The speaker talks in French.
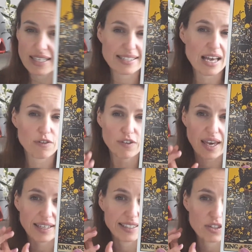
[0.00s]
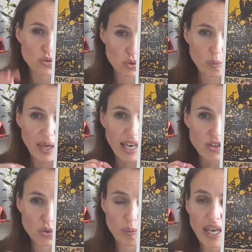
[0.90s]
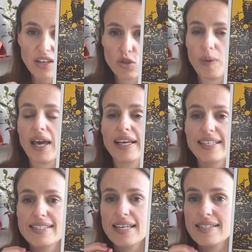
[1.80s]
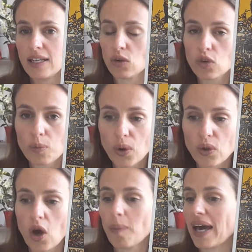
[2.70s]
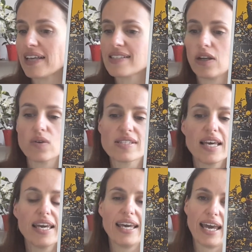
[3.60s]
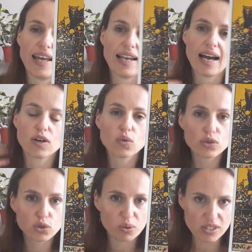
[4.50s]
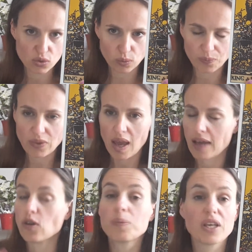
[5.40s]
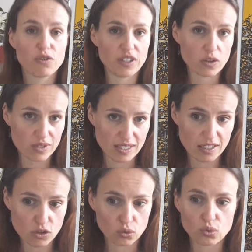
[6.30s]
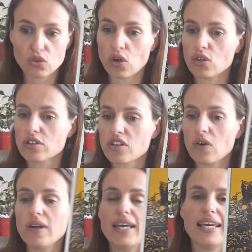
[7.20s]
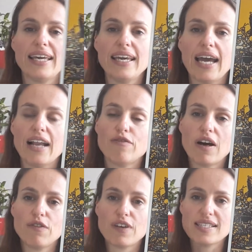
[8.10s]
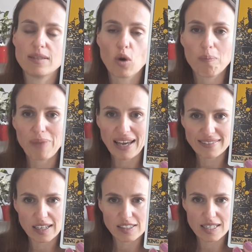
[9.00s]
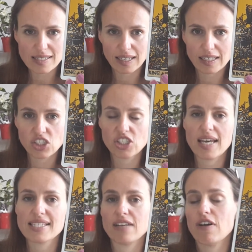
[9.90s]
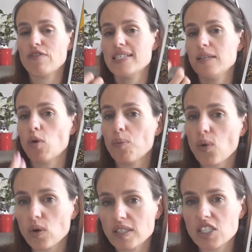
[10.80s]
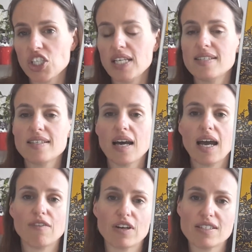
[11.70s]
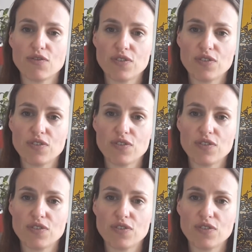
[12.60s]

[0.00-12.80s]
des affaires qui est super, super, super aiguisé, c'est l'entrepreneur par excellence. Elle a construit son, un empire financier sans doute dans le temps et elle va facilement partager ses richesses, elle va facilement protéger les siens, elle va